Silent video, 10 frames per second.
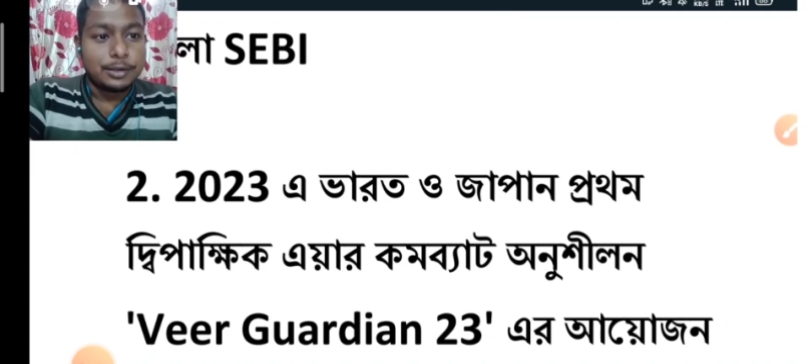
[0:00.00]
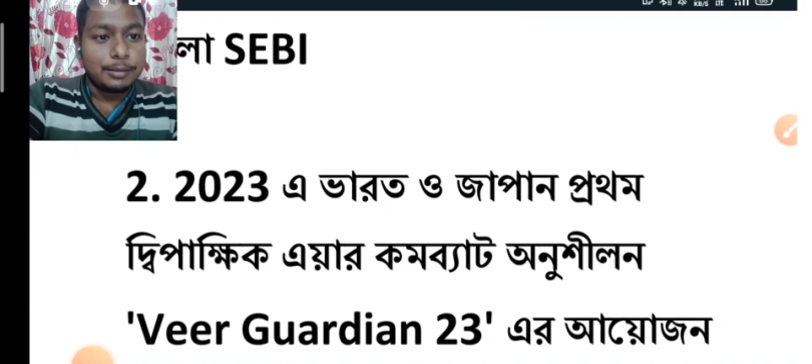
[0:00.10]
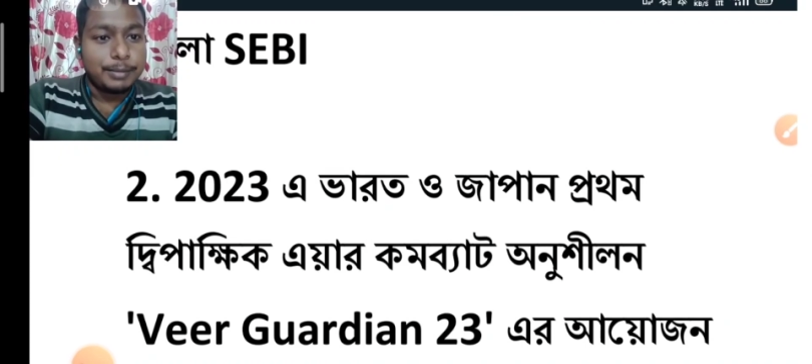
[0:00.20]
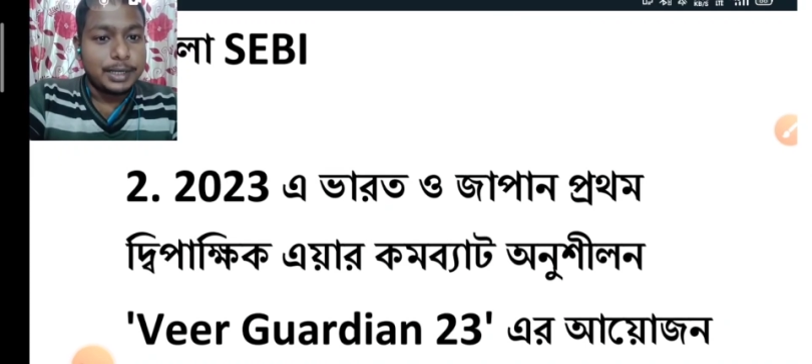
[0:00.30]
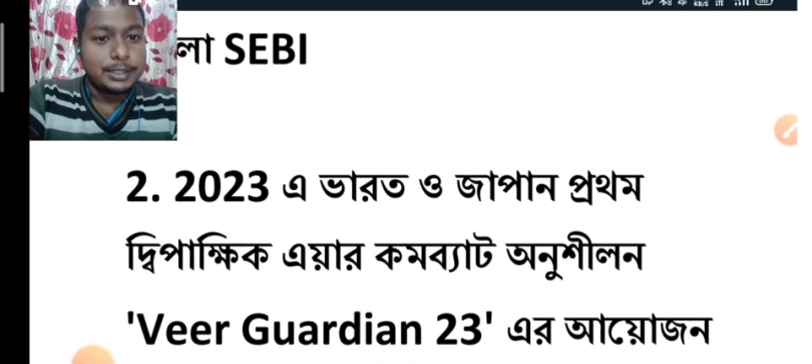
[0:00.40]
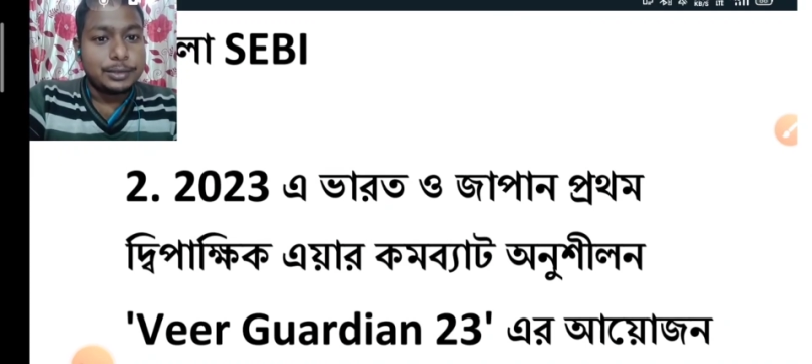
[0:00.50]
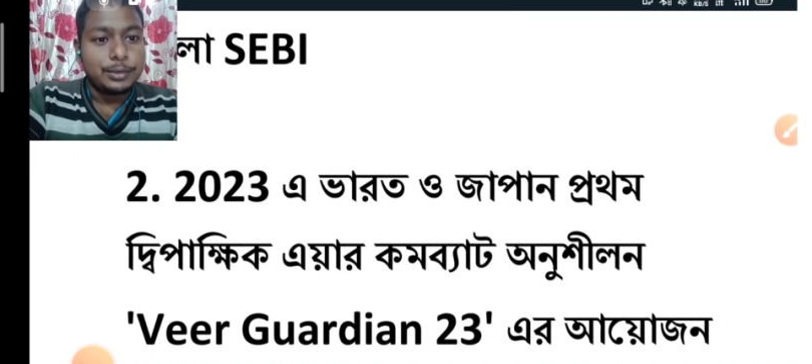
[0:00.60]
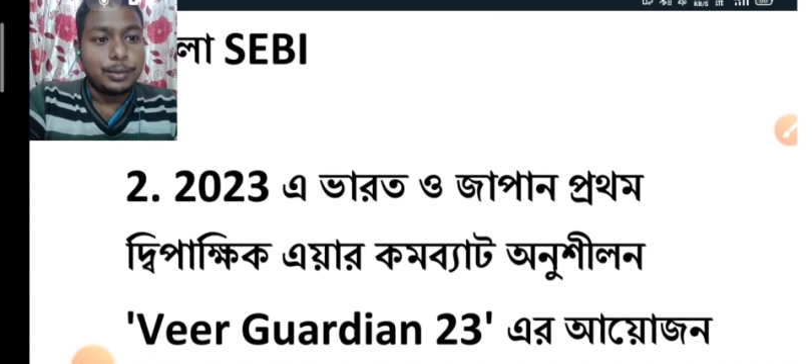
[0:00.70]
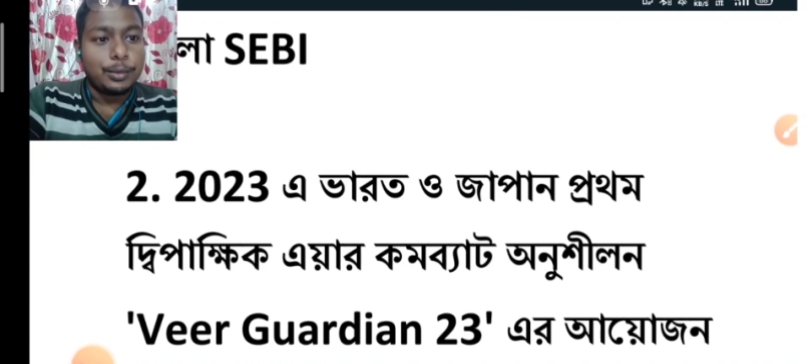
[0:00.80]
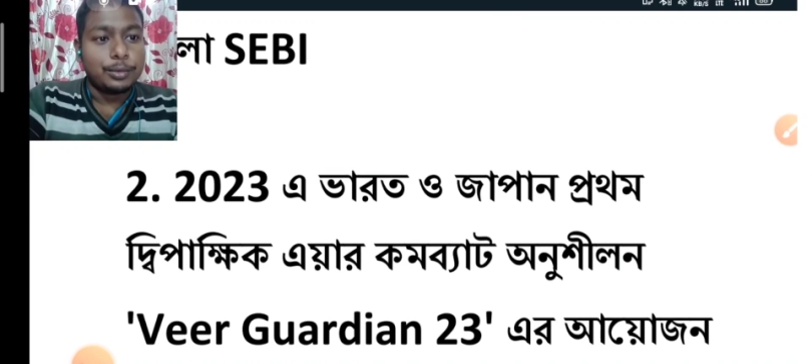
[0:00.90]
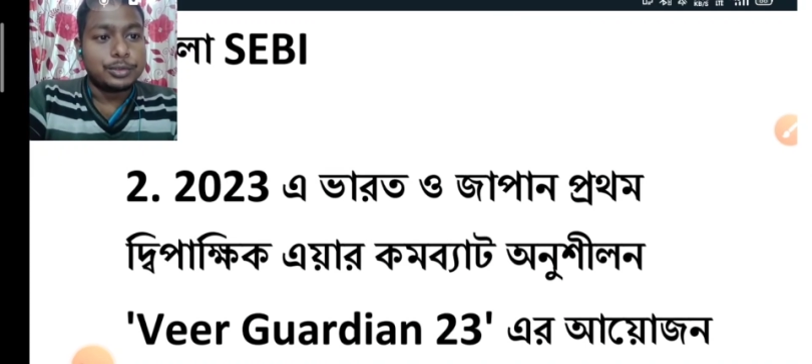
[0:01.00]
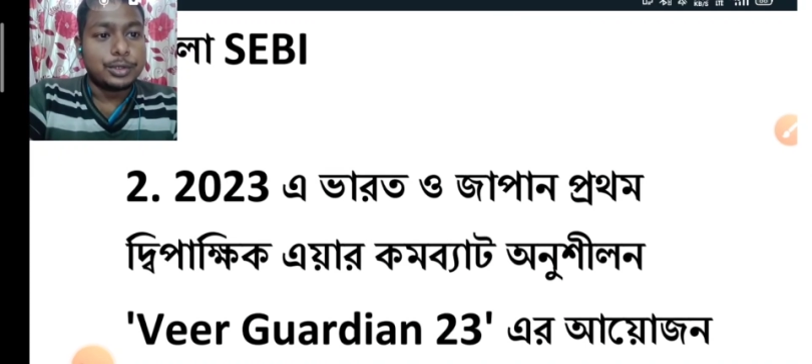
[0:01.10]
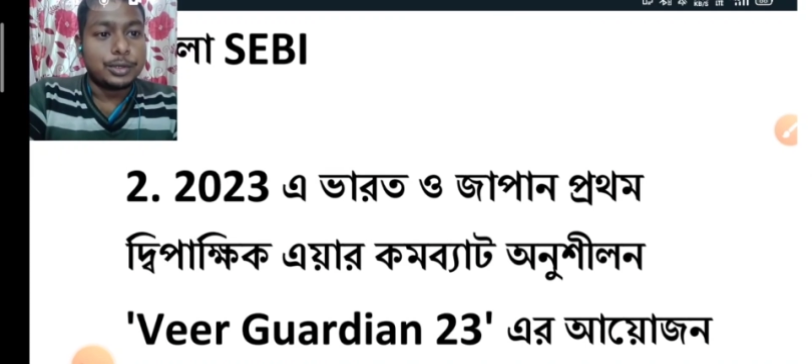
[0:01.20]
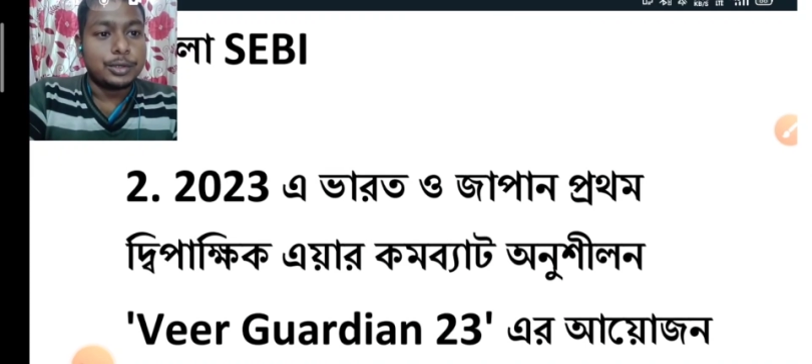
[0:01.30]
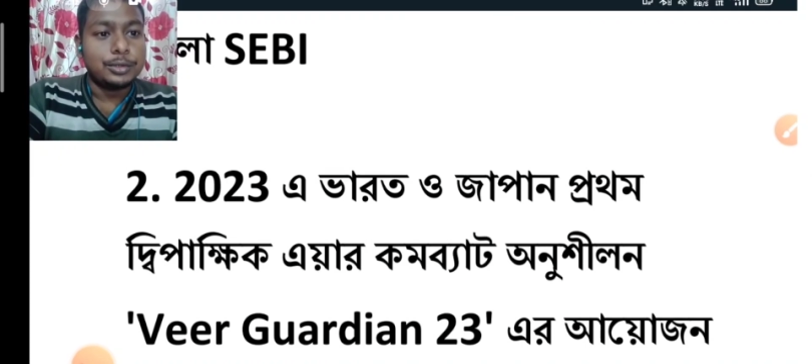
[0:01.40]
কম্ব্যাট
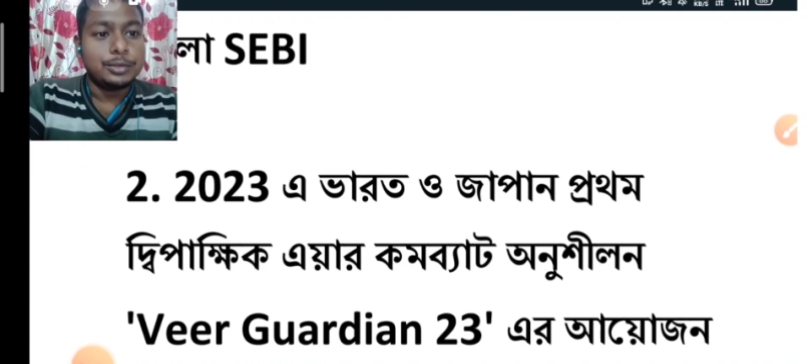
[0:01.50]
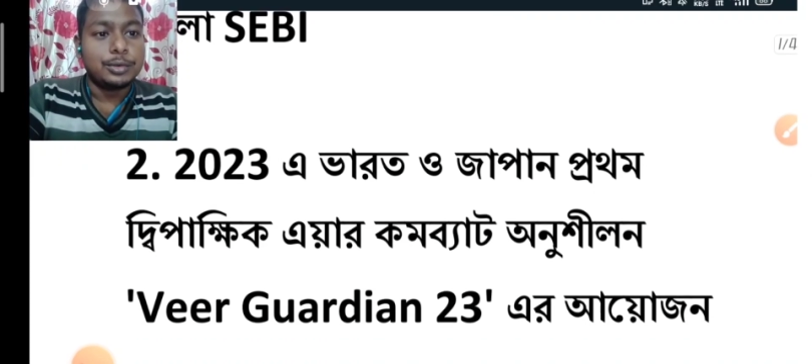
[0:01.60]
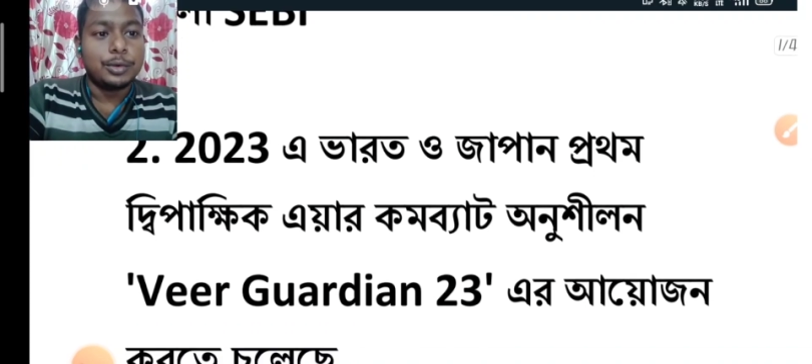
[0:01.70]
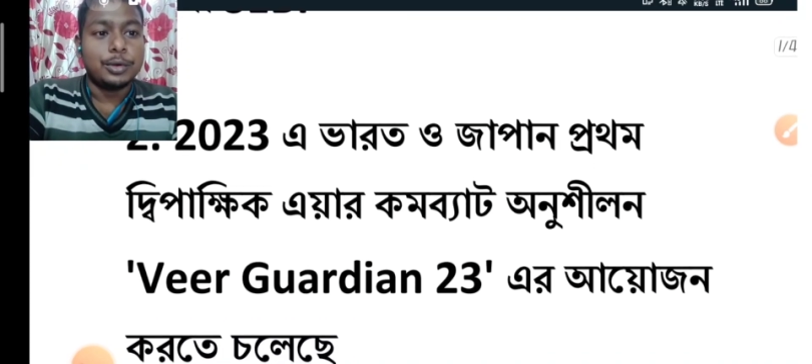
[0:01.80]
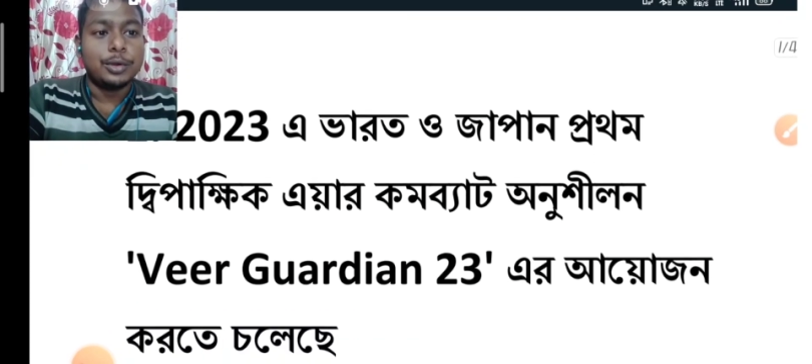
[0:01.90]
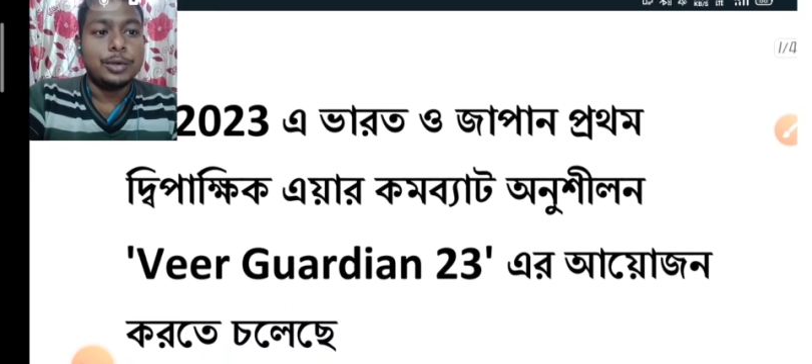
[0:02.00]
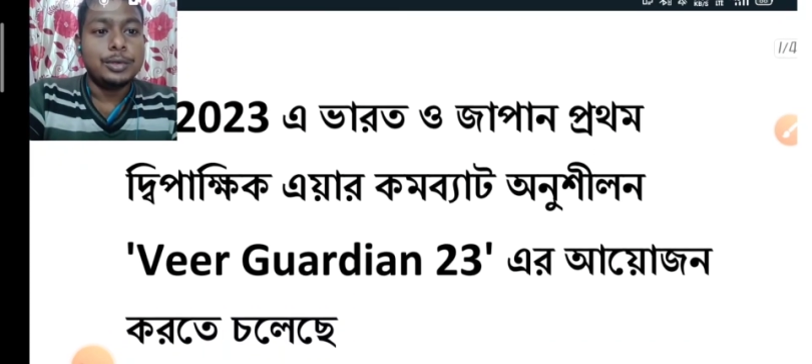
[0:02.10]
অনুসরণ করল